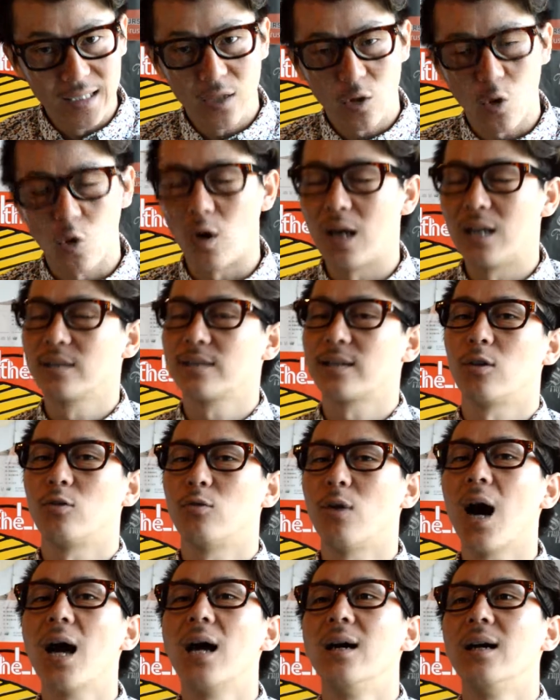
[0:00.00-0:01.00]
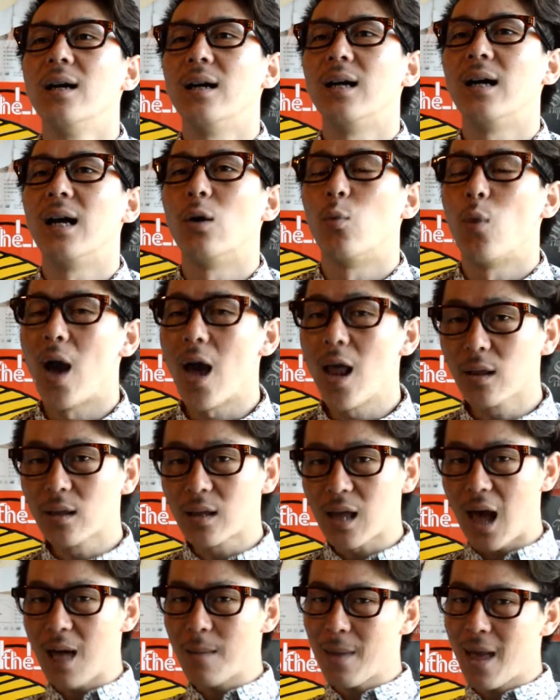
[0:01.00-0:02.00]
後半戦は、えー、
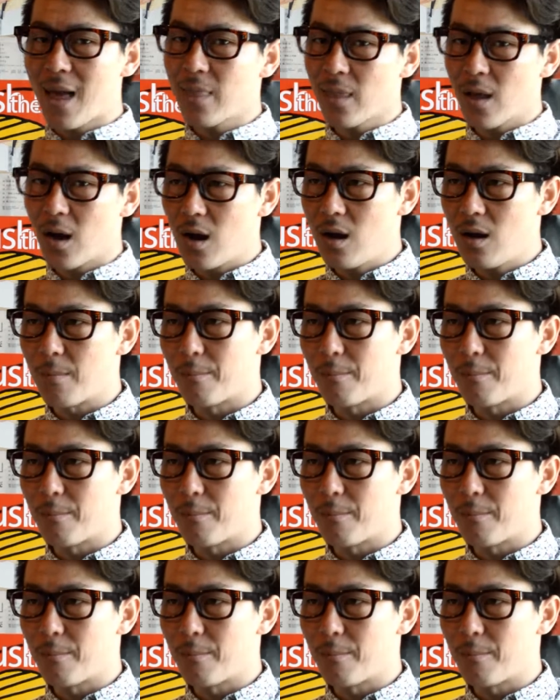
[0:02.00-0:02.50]
ウェルカメンの